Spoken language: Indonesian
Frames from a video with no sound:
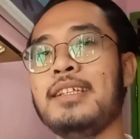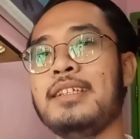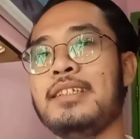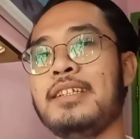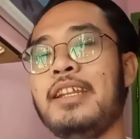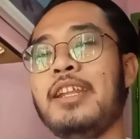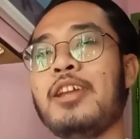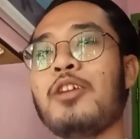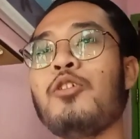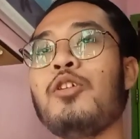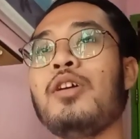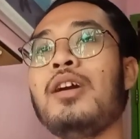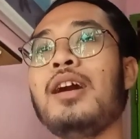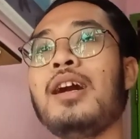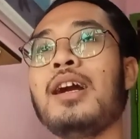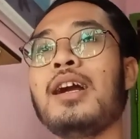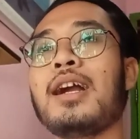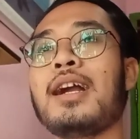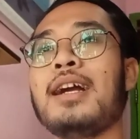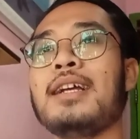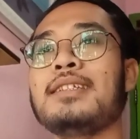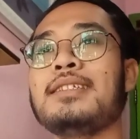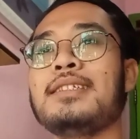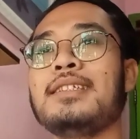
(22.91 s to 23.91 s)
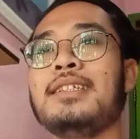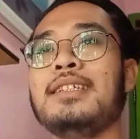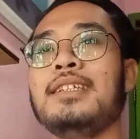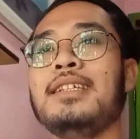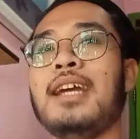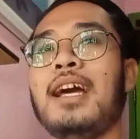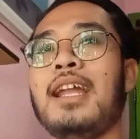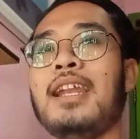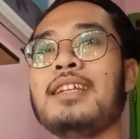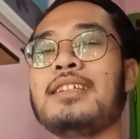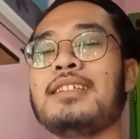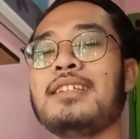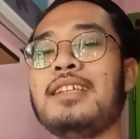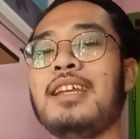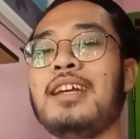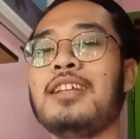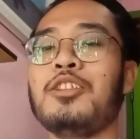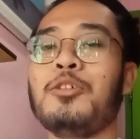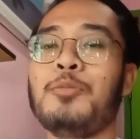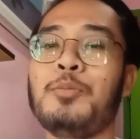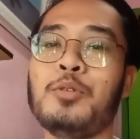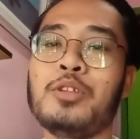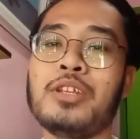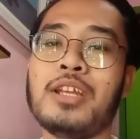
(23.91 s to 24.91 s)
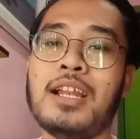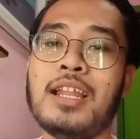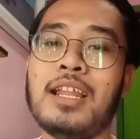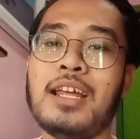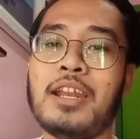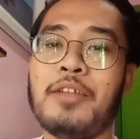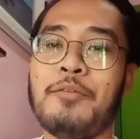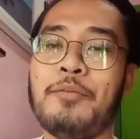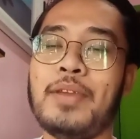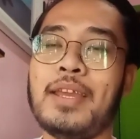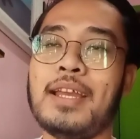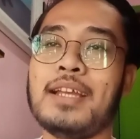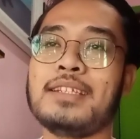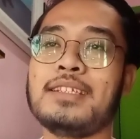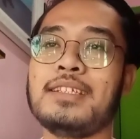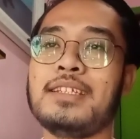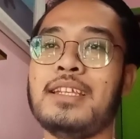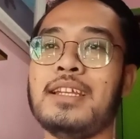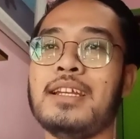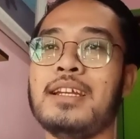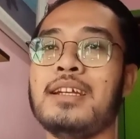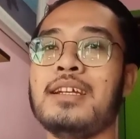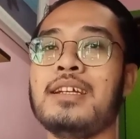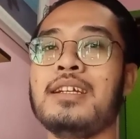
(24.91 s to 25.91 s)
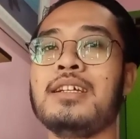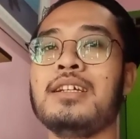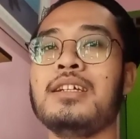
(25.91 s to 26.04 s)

Sini gua kasih alasannya ataupun klarifikasinya